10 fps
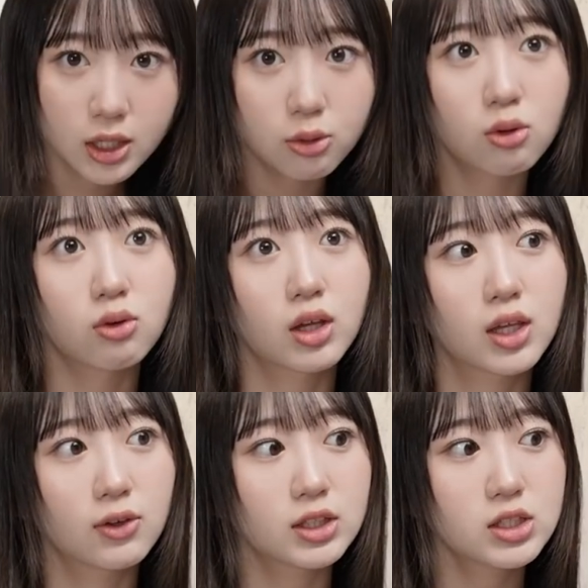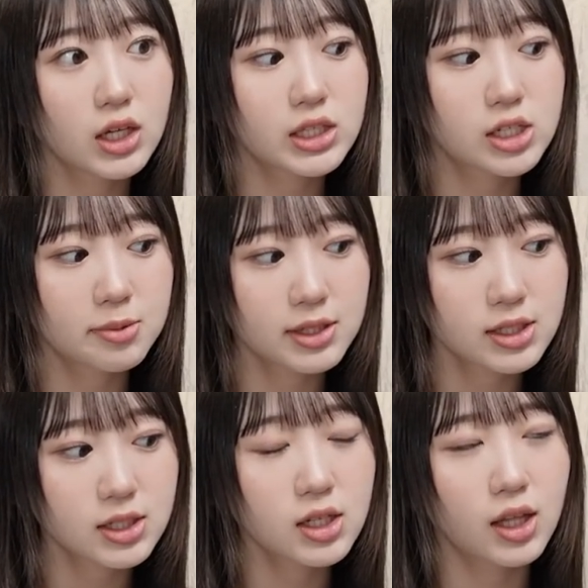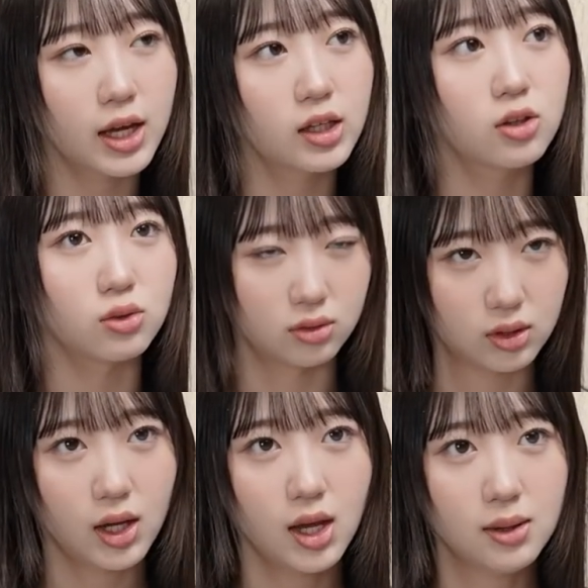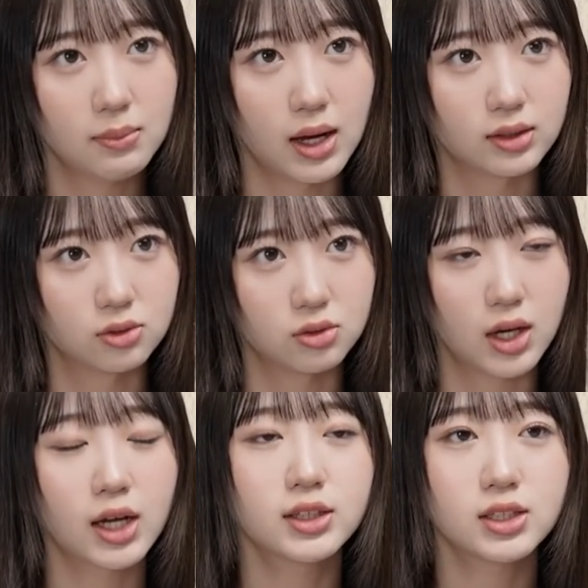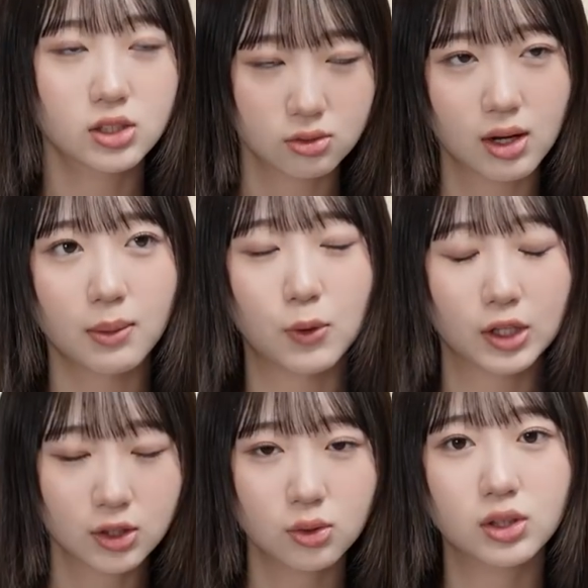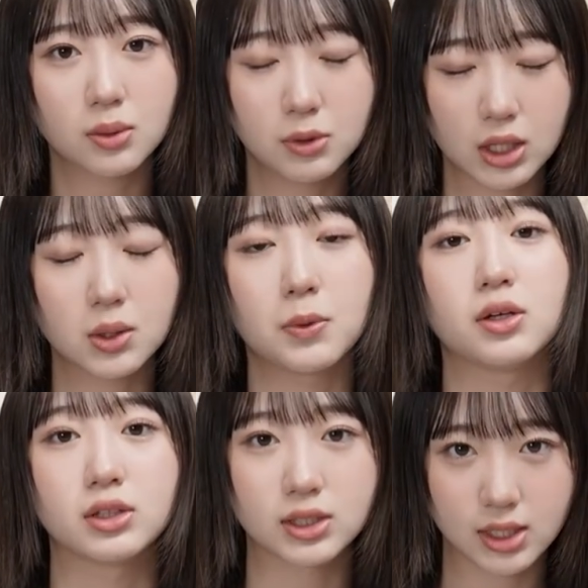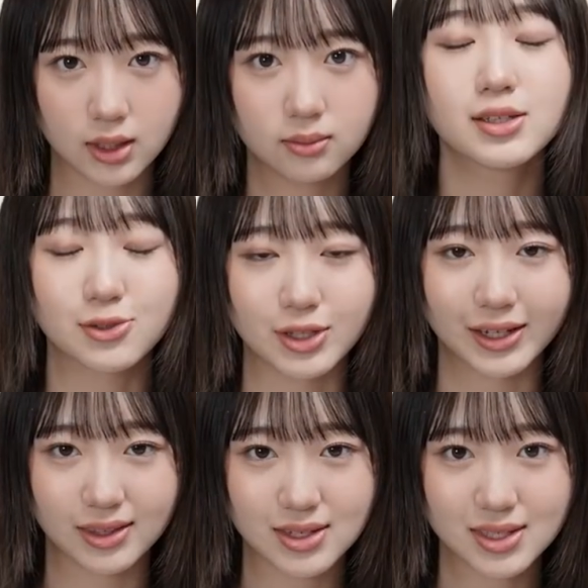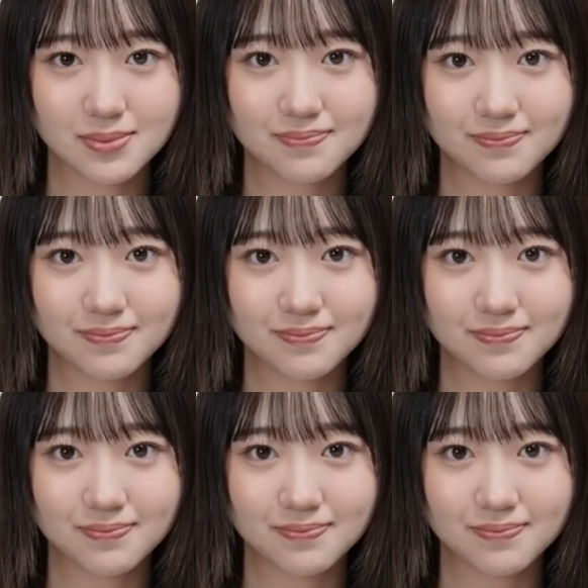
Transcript: けど、私が一番好きなアイドル、まああの、アーティストはもう圧倒的ブラックピンクですね。それだけです。